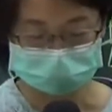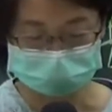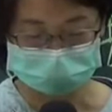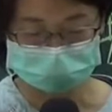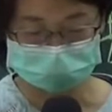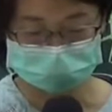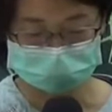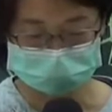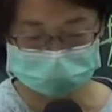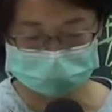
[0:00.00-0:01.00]
买方负
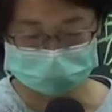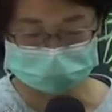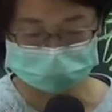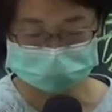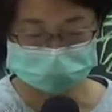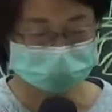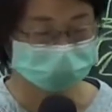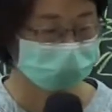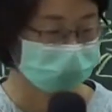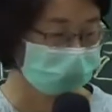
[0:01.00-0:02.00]
单会计科目叫进
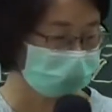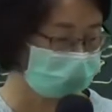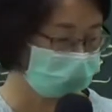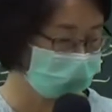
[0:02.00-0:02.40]
货，